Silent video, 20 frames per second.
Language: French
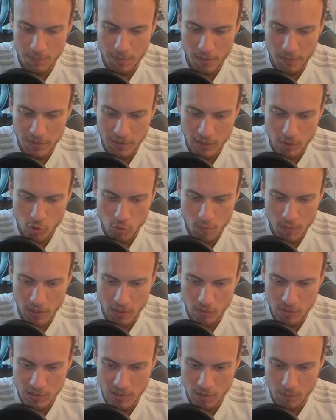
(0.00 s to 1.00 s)
permis de
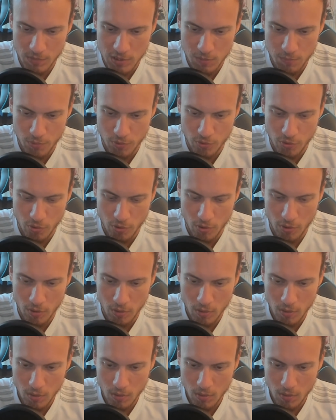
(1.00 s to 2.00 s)
récupérer aussi un petit peu de...
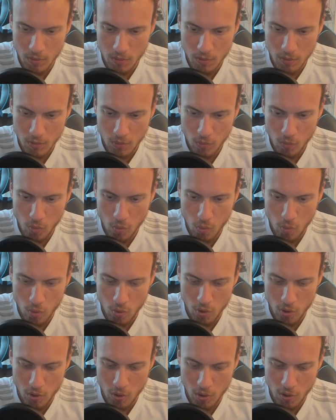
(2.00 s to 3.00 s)
Oh
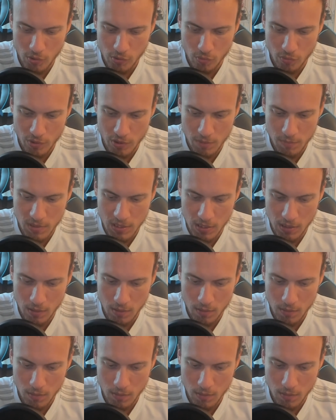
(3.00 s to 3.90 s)
là là, là ce qu'on y a mis là.